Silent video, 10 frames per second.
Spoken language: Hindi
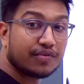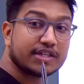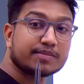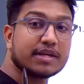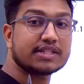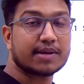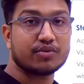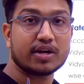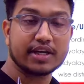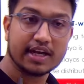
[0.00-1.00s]
फेज में एग्जाम
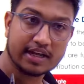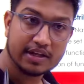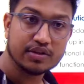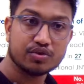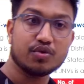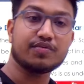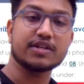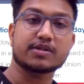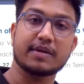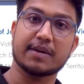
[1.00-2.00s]
होगा ठीक है दो
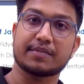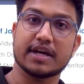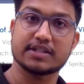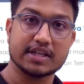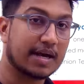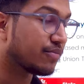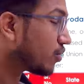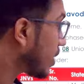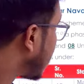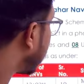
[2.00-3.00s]
फेज में आपका एग्जाम होगा